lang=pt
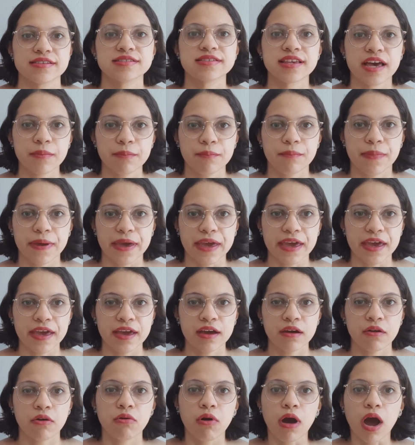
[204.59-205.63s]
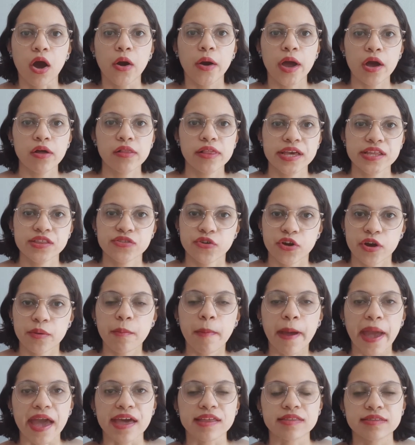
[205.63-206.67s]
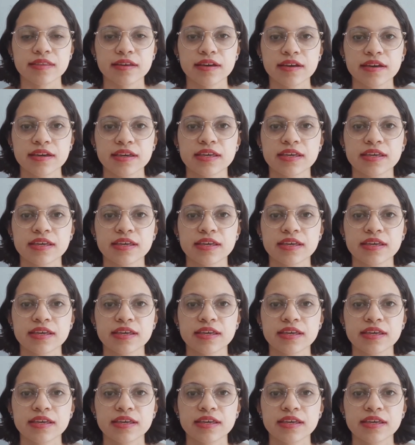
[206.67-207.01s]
saber qual é o leitor beta